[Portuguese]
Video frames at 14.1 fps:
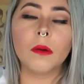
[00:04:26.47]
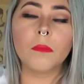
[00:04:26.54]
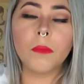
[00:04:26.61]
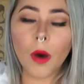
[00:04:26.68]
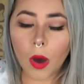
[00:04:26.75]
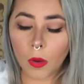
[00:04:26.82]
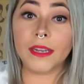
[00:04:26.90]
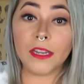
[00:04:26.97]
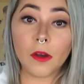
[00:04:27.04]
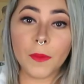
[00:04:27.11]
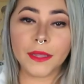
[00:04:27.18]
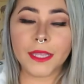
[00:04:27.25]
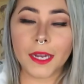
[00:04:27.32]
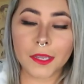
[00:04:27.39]
Bom, queria
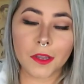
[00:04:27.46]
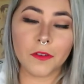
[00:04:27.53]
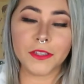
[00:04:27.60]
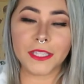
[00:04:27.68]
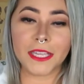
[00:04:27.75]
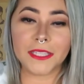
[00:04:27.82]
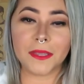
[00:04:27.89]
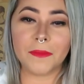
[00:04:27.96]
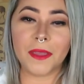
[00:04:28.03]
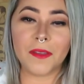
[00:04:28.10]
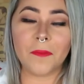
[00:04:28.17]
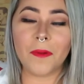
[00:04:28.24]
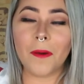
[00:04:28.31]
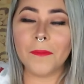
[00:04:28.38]
comentar aqui com vocês também
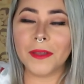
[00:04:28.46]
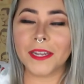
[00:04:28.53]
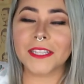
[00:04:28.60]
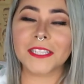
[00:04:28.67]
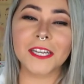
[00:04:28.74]
que o Palmeiras